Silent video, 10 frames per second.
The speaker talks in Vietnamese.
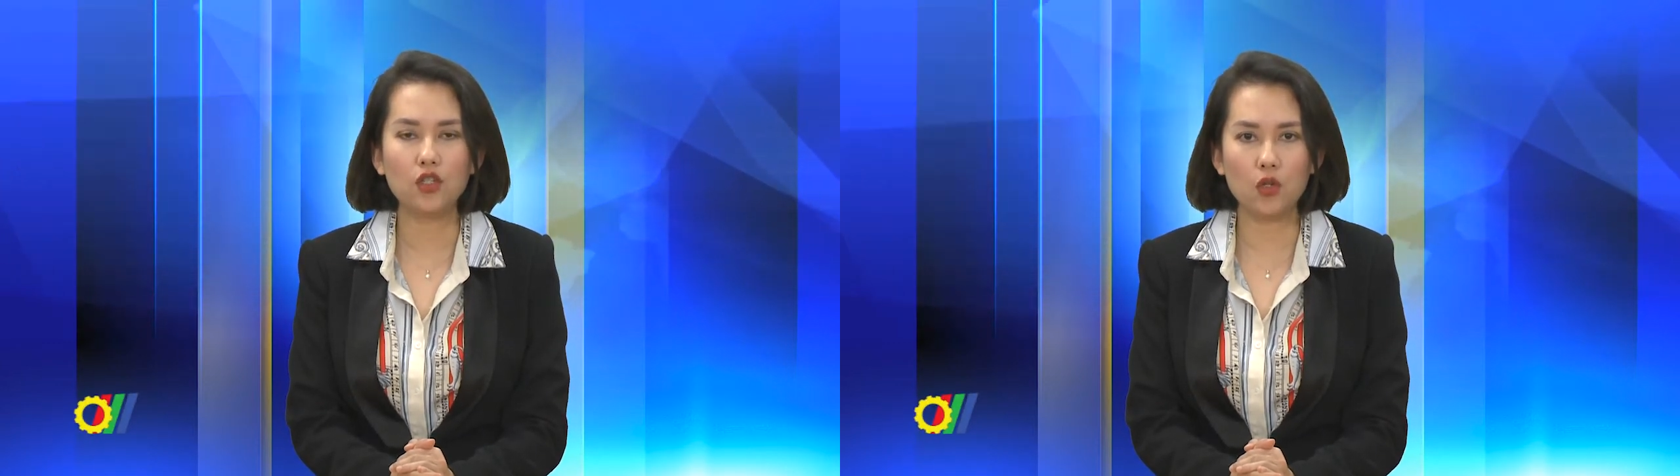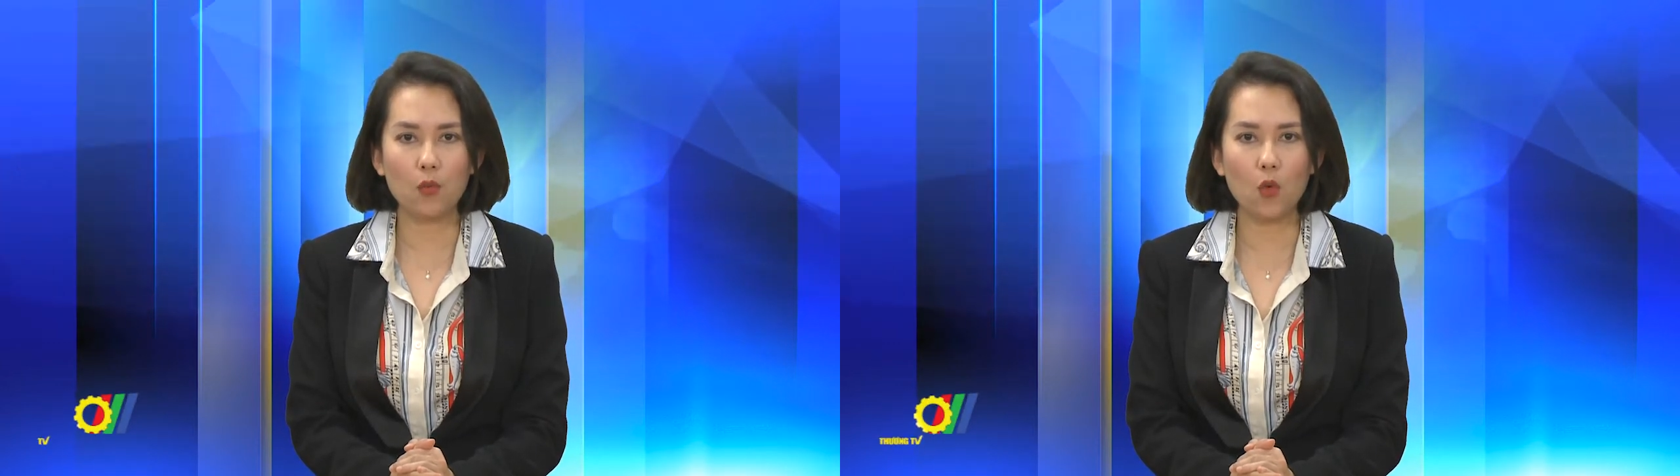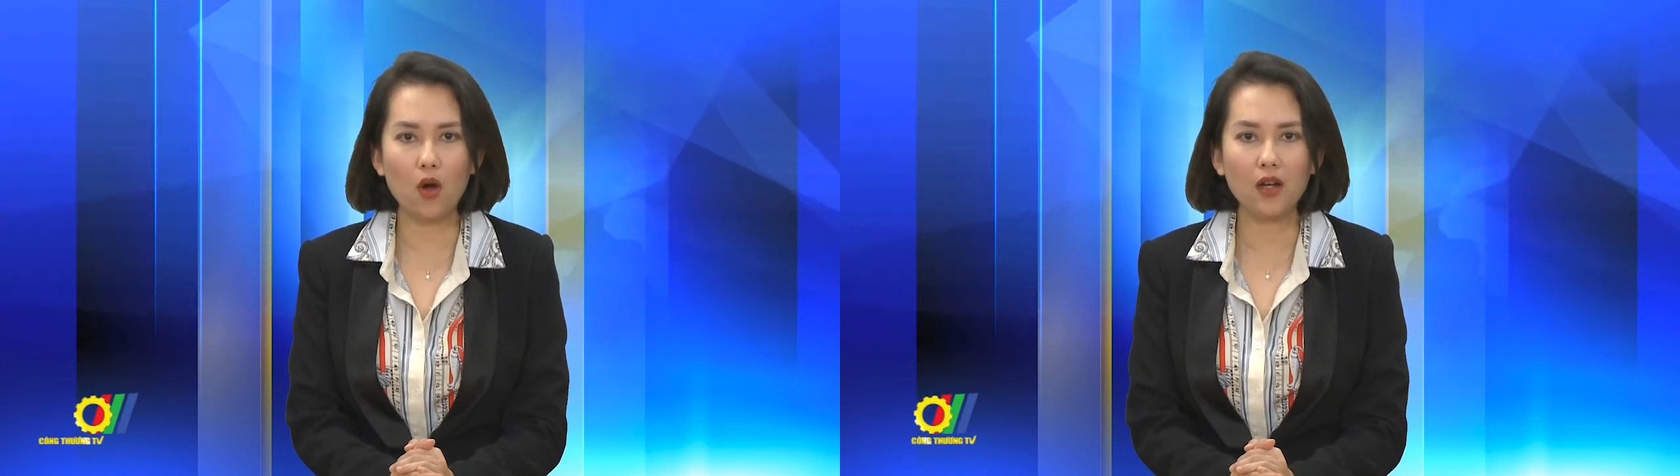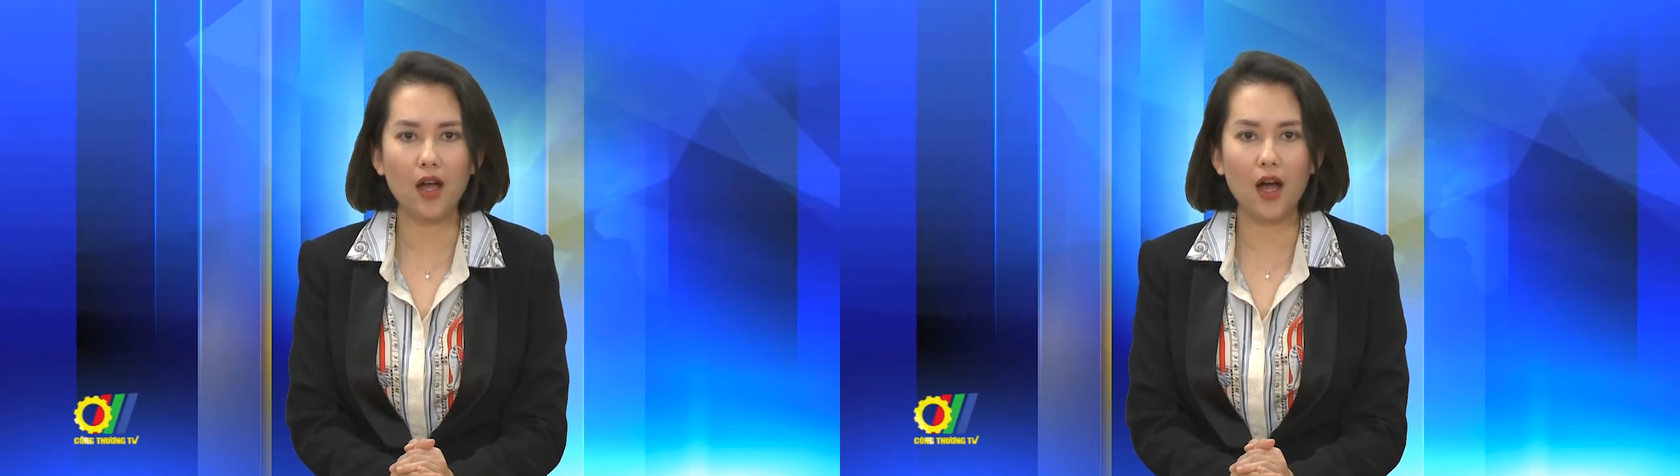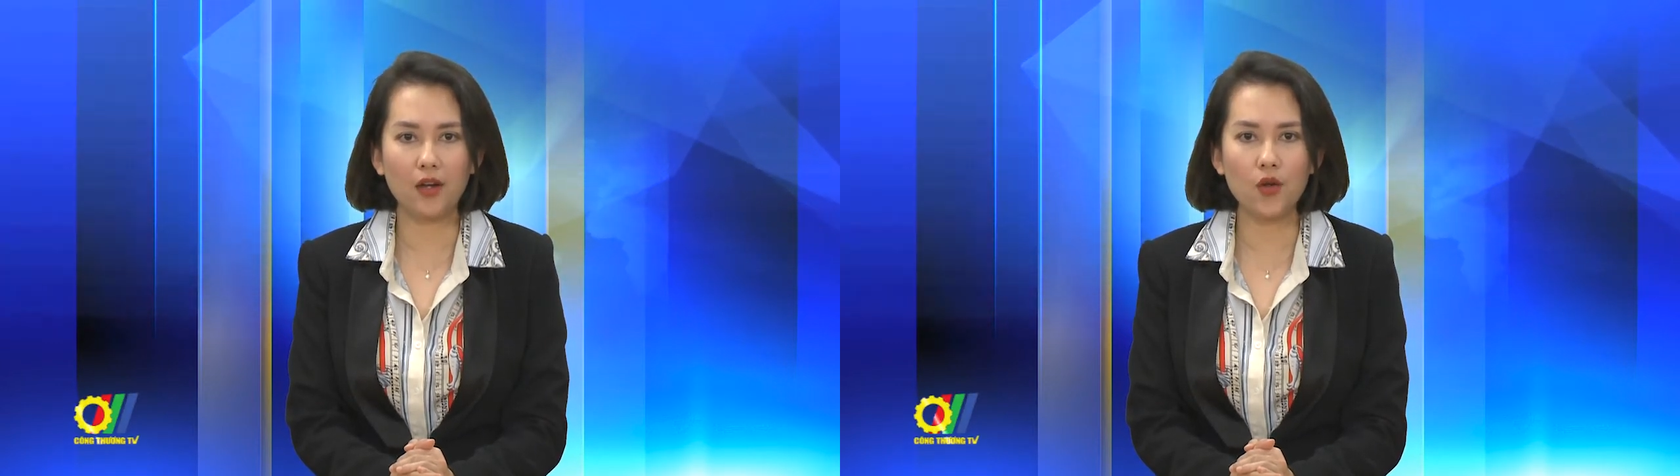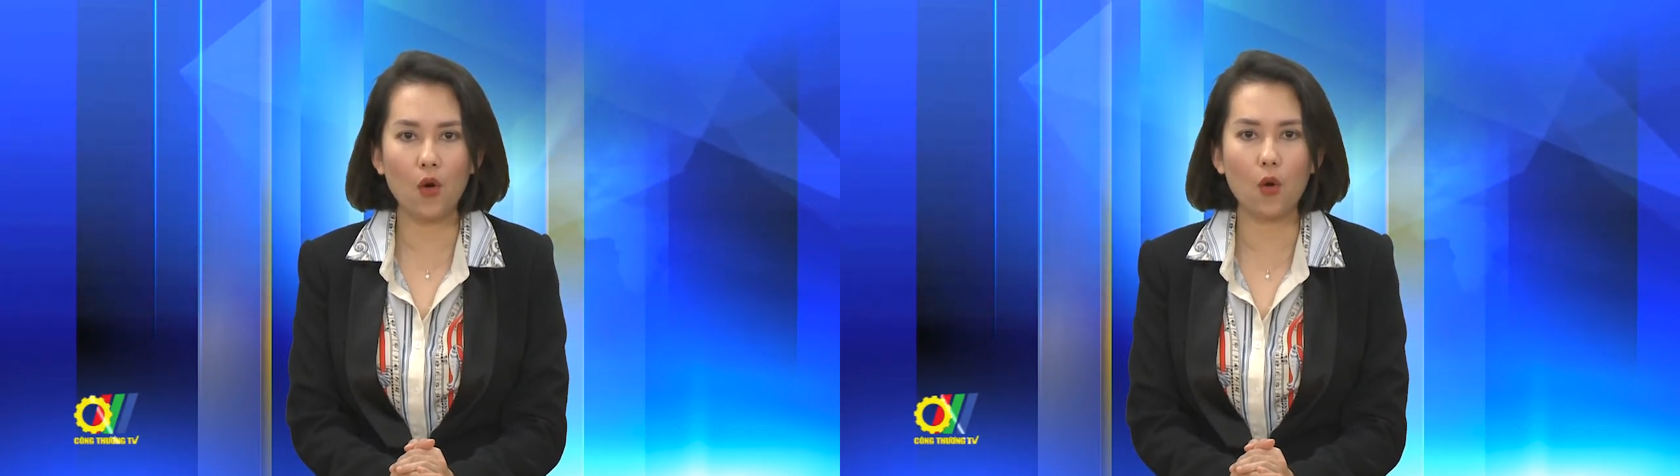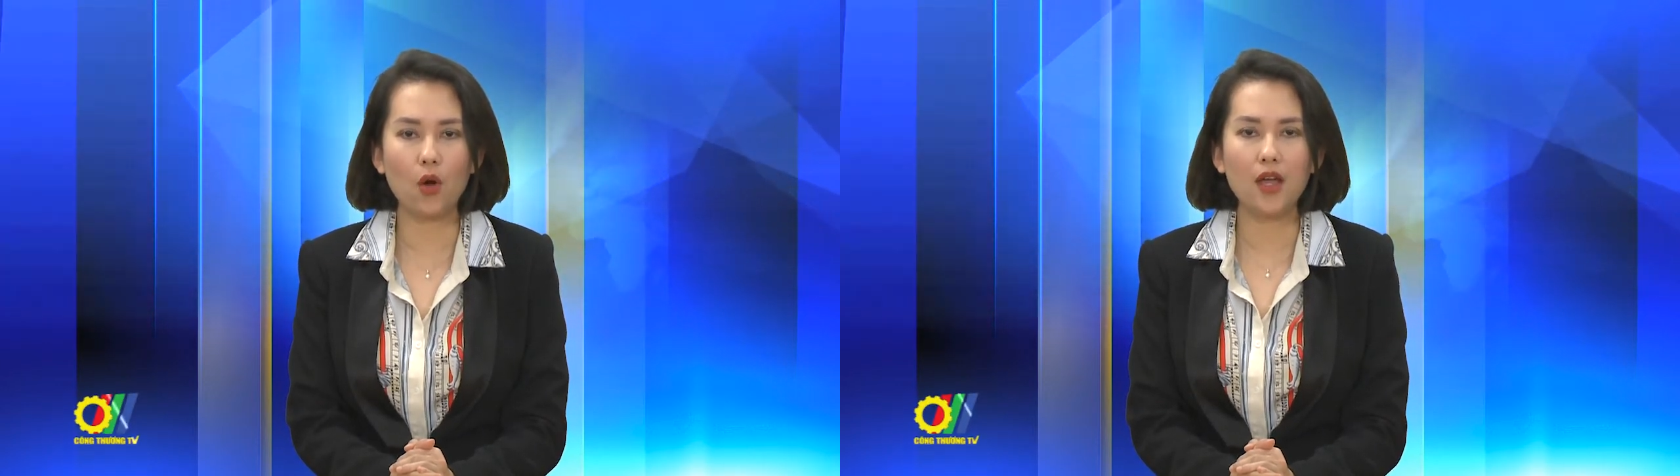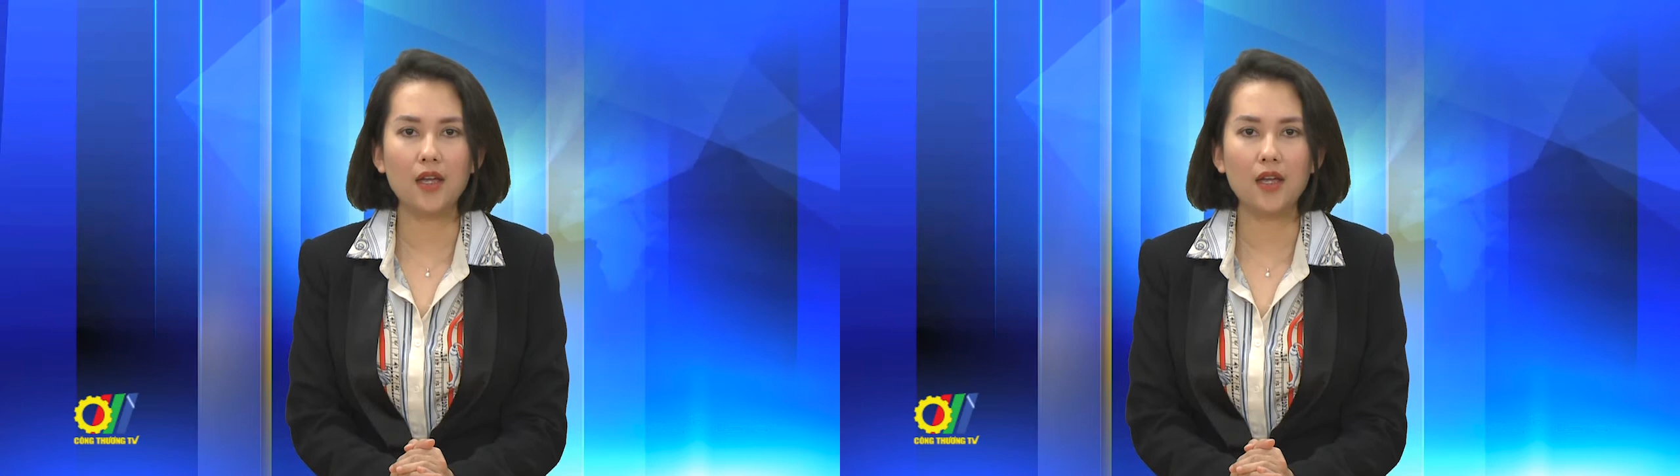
Trung Quốc, Ấn Độ,